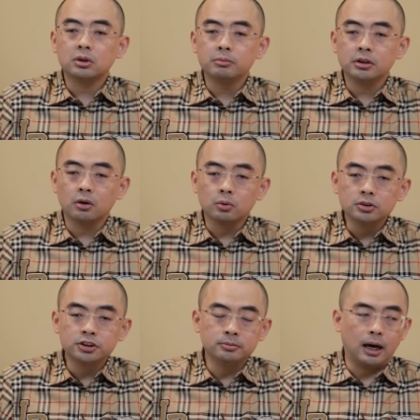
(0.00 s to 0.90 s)
他们这个
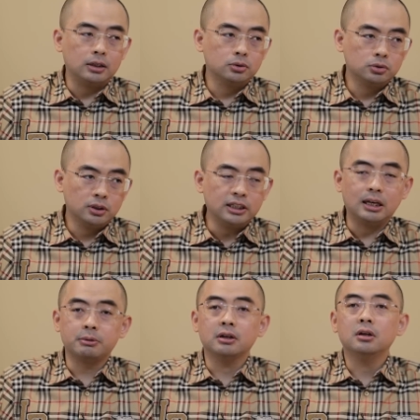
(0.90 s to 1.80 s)
公司吧，就是说叶
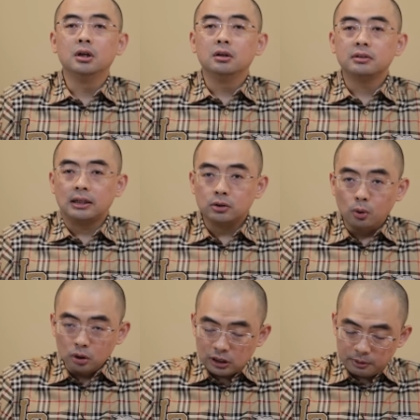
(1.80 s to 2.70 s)
简明拿，
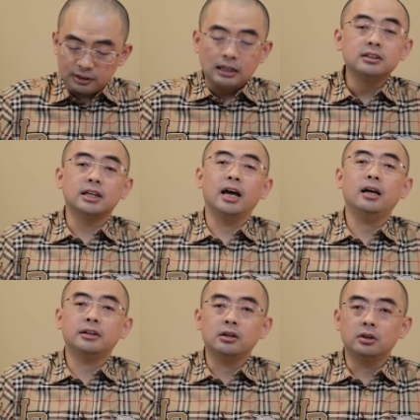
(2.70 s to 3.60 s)
都是叶明拿了
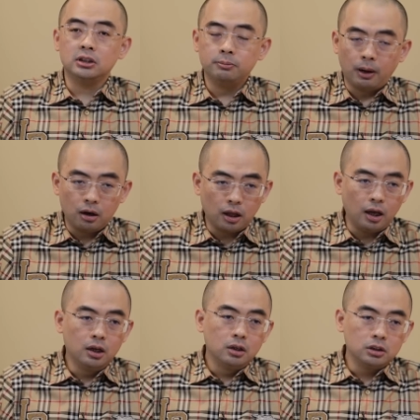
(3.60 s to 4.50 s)
钱，但是呢一半
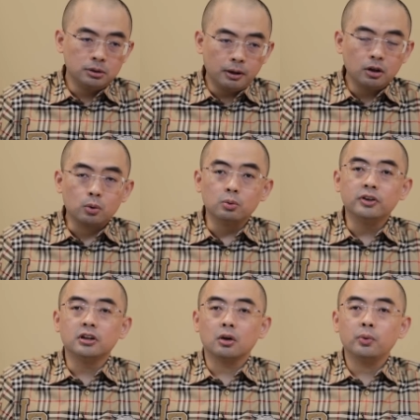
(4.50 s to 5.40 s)
呢，一半的股
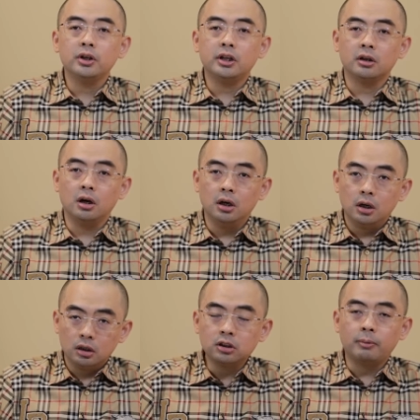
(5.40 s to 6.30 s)
份呢归这个
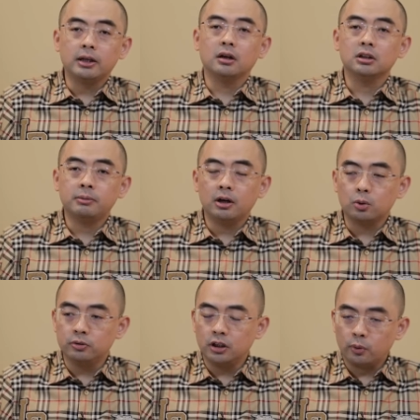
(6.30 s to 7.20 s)
亨特·拜登，一半的
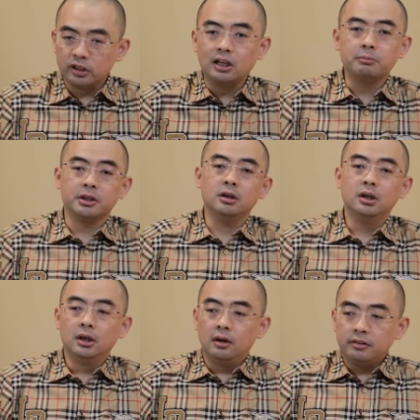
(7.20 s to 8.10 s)
股份呢归叶简明。
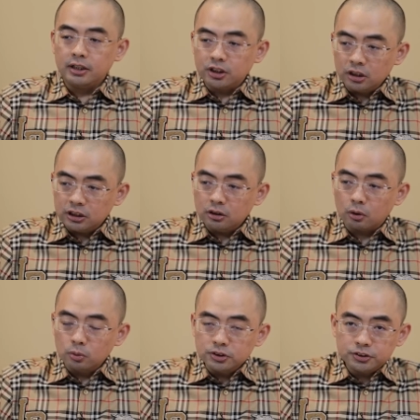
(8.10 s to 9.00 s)
在成立这
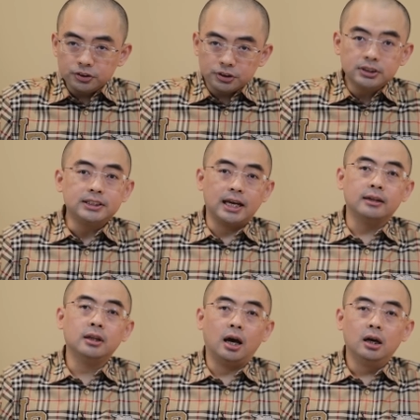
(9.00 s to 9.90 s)
个公司之
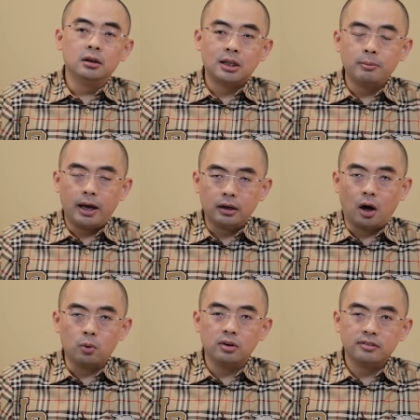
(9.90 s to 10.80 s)
前呢，他们还
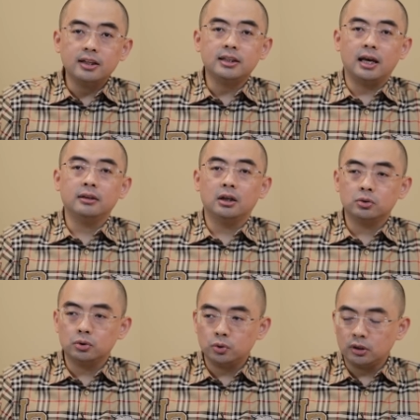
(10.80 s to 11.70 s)
搞过三年呢，
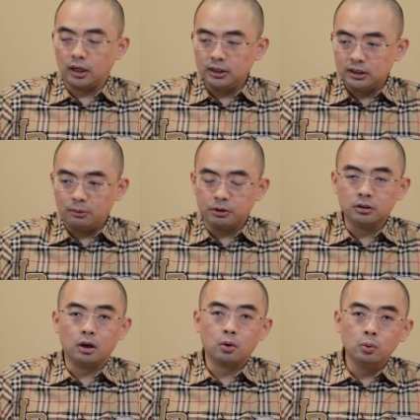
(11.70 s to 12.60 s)
就是说呢，叶简
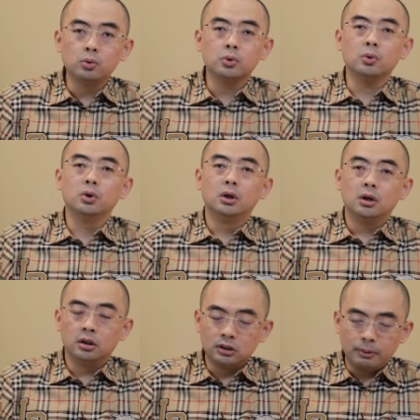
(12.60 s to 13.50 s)
明呢雇佣
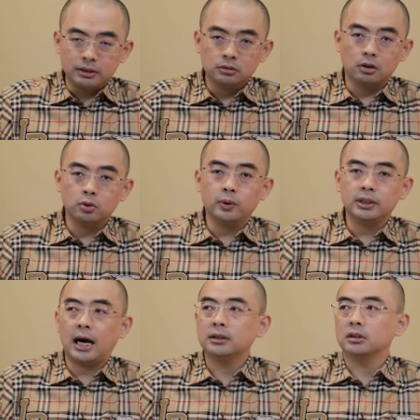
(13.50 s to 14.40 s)
亨特·拜登呢作为
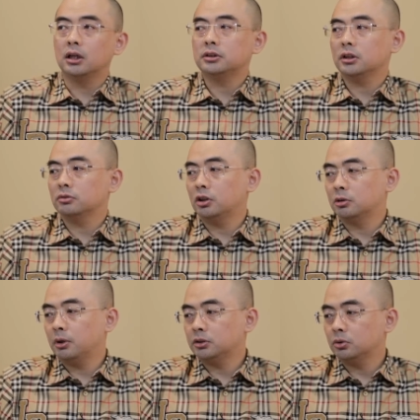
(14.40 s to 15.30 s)
他的呢这个算
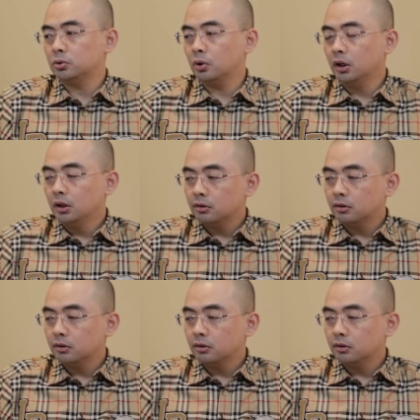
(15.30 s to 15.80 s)
什么，就是说